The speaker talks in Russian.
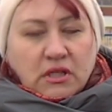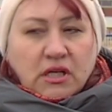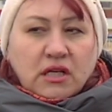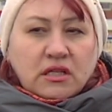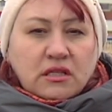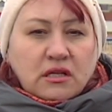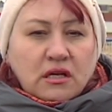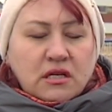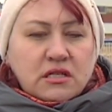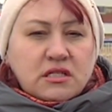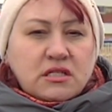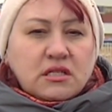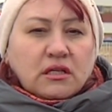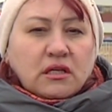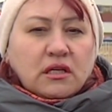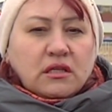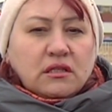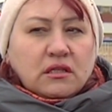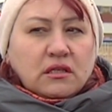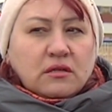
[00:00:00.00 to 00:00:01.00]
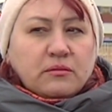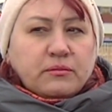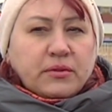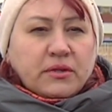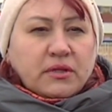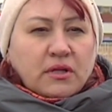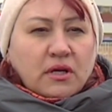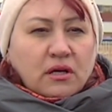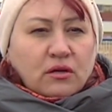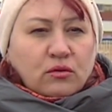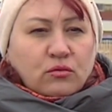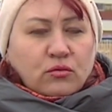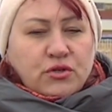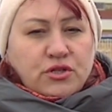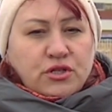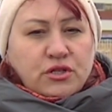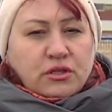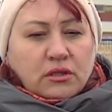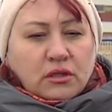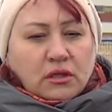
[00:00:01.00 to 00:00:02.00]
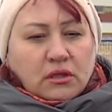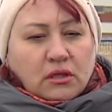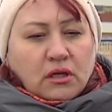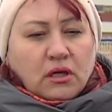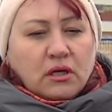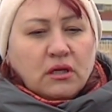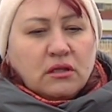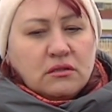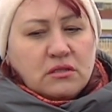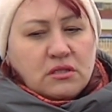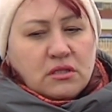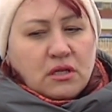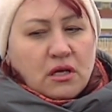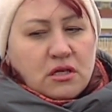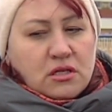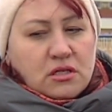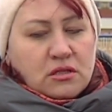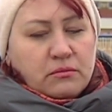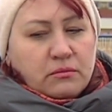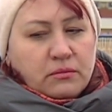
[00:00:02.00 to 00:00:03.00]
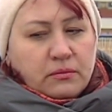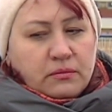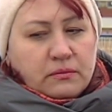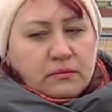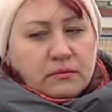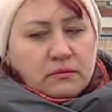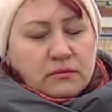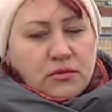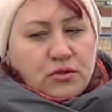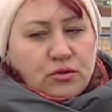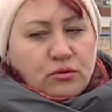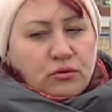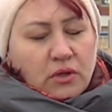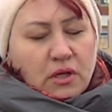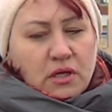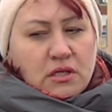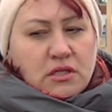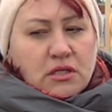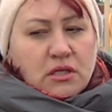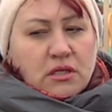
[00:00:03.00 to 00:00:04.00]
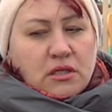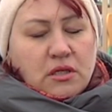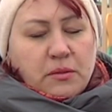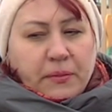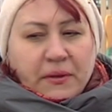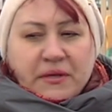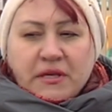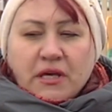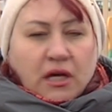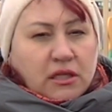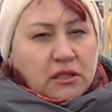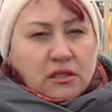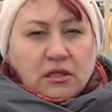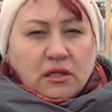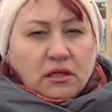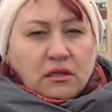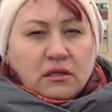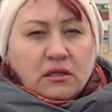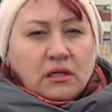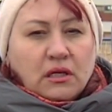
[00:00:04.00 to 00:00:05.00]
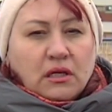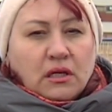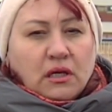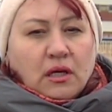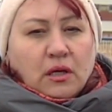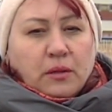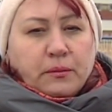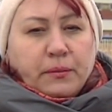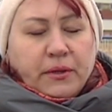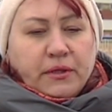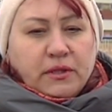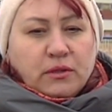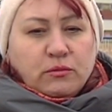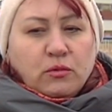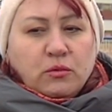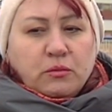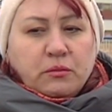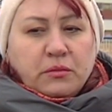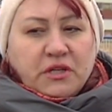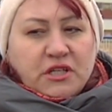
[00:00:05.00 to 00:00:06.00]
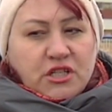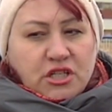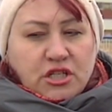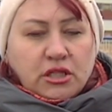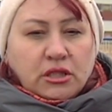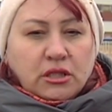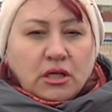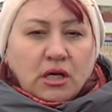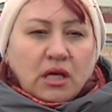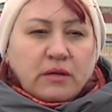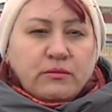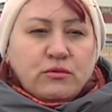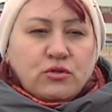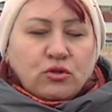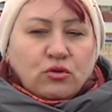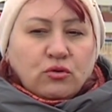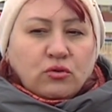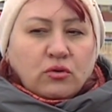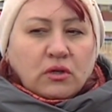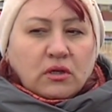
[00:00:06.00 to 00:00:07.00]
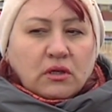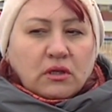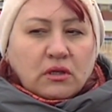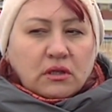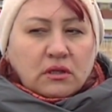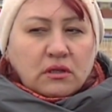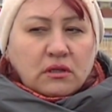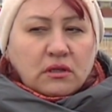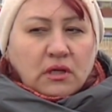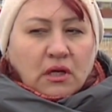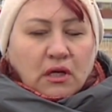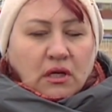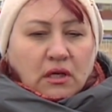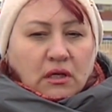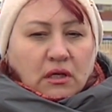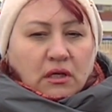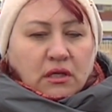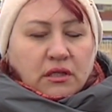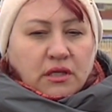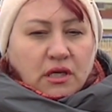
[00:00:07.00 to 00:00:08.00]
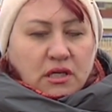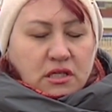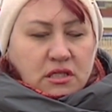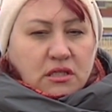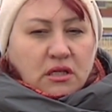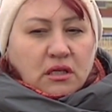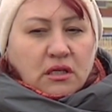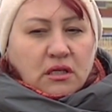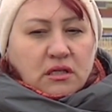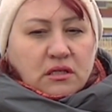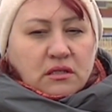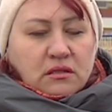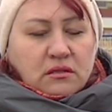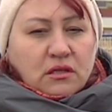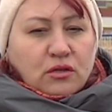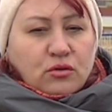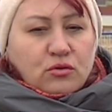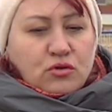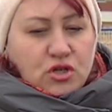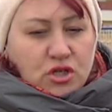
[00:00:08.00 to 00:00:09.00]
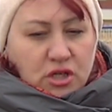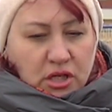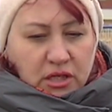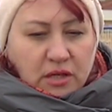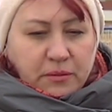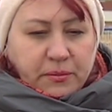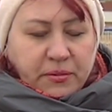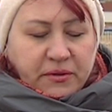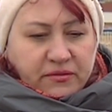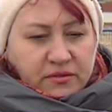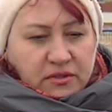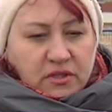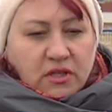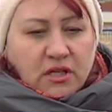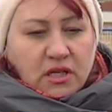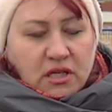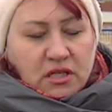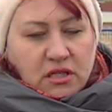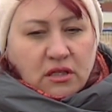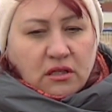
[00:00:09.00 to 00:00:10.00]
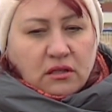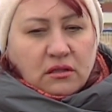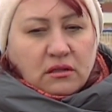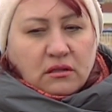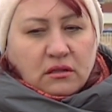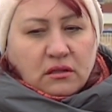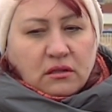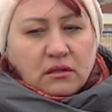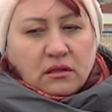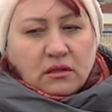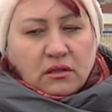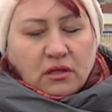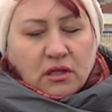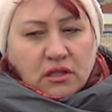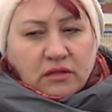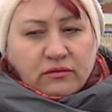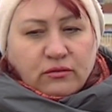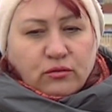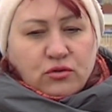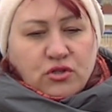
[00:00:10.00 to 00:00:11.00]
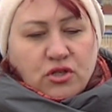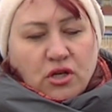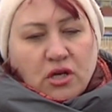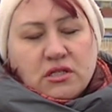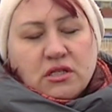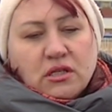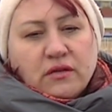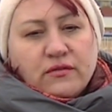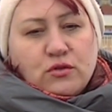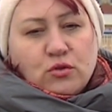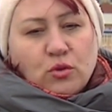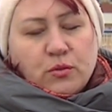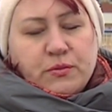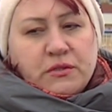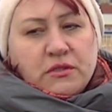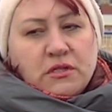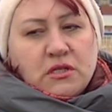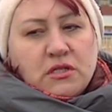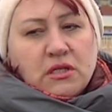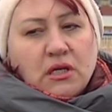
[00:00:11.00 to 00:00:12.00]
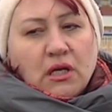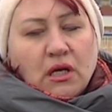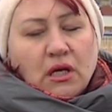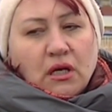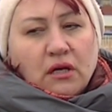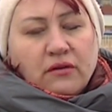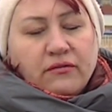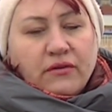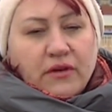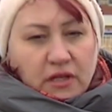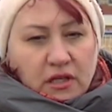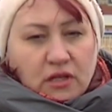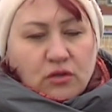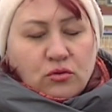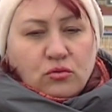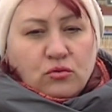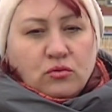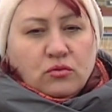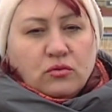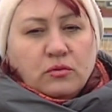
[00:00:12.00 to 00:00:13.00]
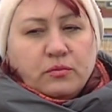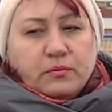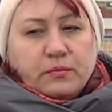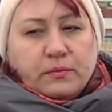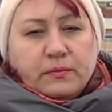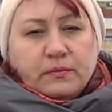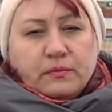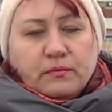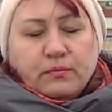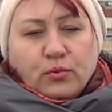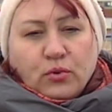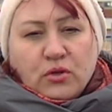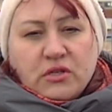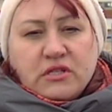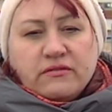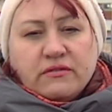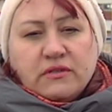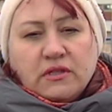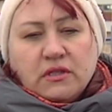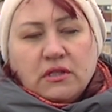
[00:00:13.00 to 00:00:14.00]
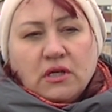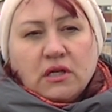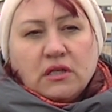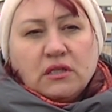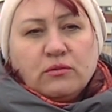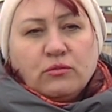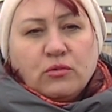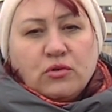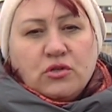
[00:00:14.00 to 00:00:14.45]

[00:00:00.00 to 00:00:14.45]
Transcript: Для нас это была очень такая, скажем, ситуация непонятная. Поэтому мы считаем, что э, есть э, нарушение при выделении э, этого участка в собственность, в арендную пользование данному